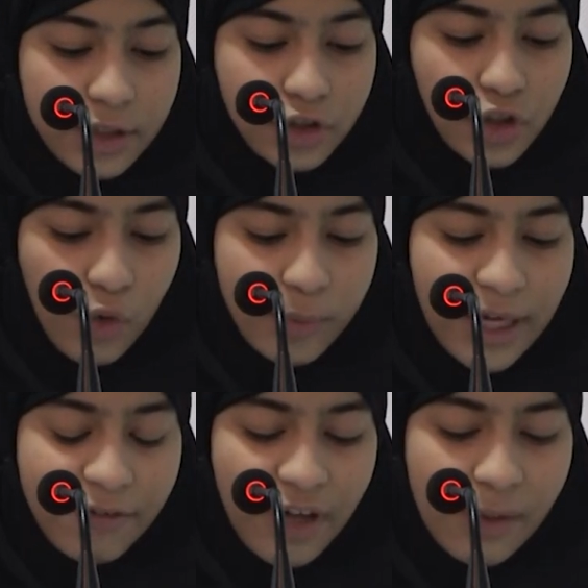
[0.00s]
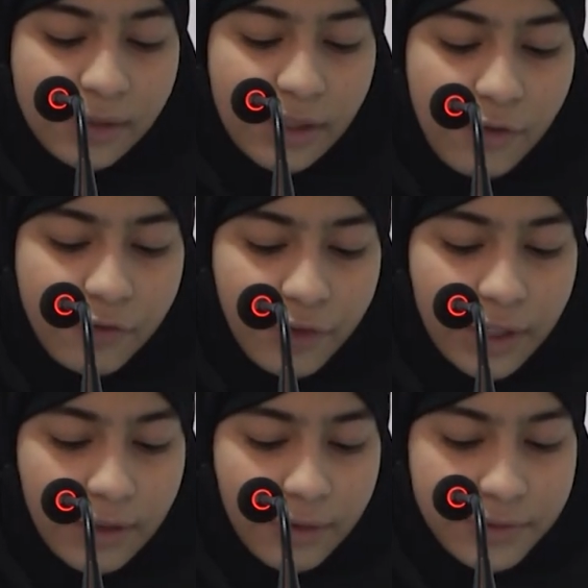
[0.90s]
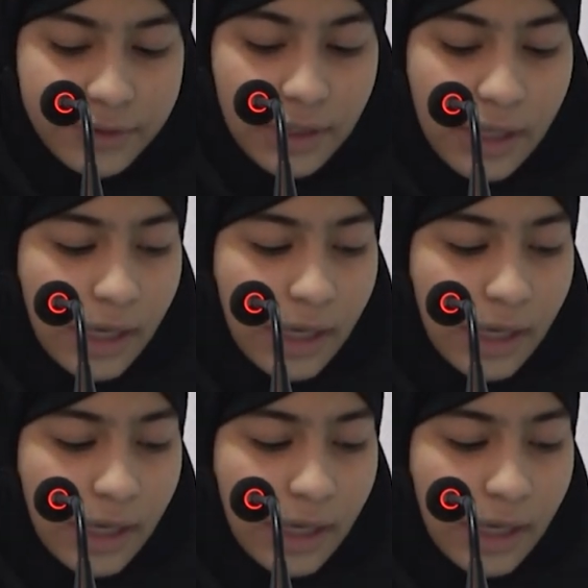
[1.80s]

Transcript: Show me a family of readers